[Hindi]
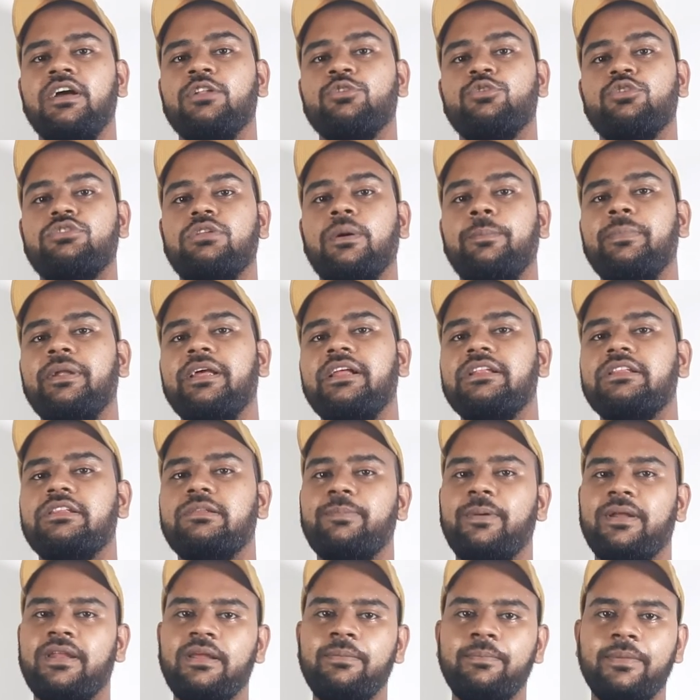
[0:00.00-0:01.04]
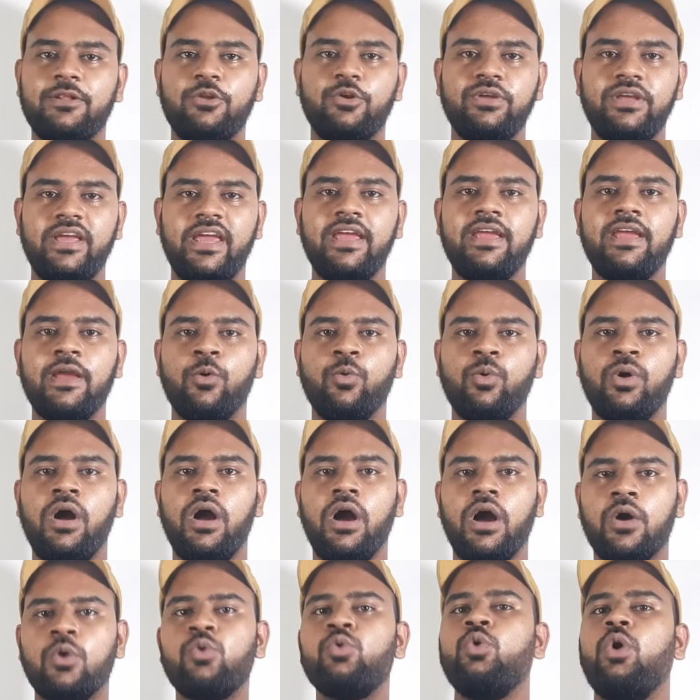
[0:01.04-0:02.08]
तो थंबनेल्स पर ही मैं तो यही कहूँगा
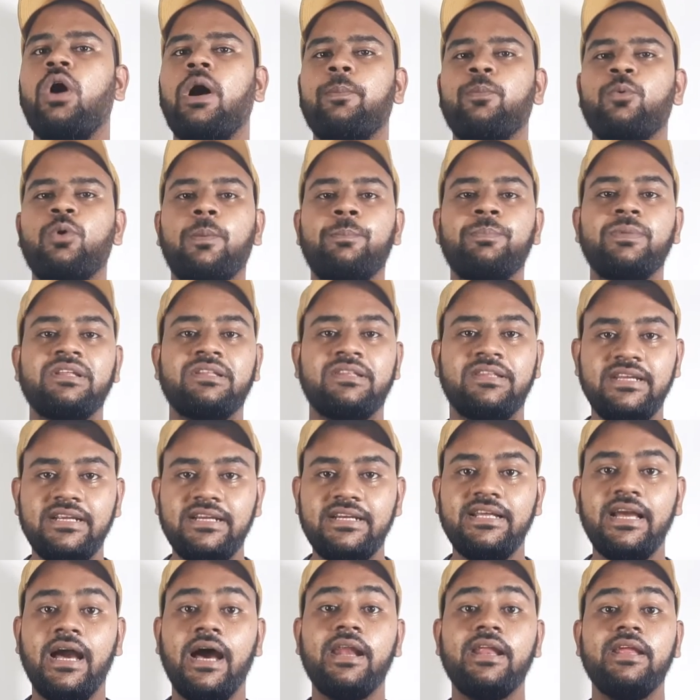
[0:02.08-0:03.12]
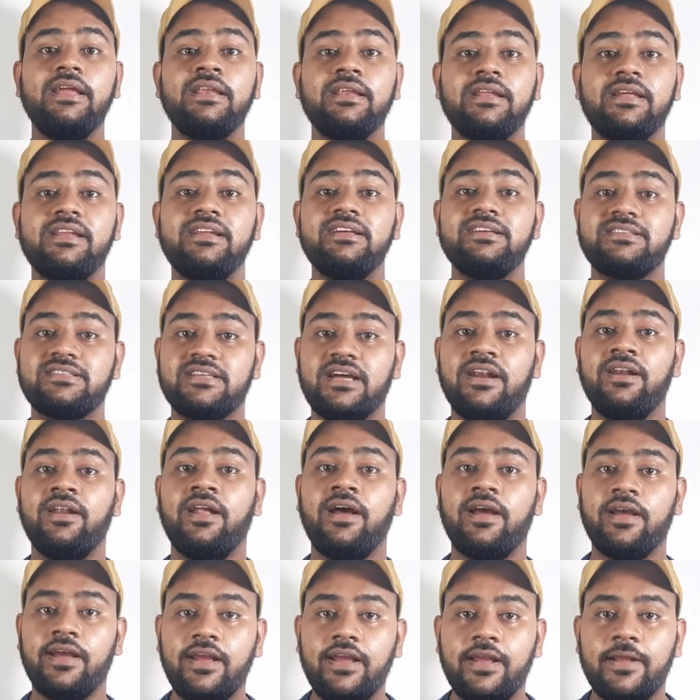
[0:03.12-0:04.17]
अगर जो आपको अपना सी टी आर इंक्रीज़ करना
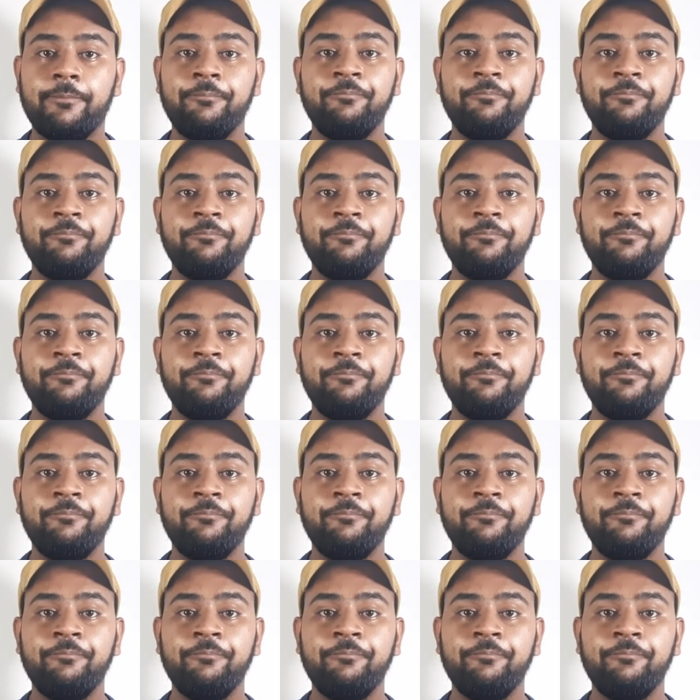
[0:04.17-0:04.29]
है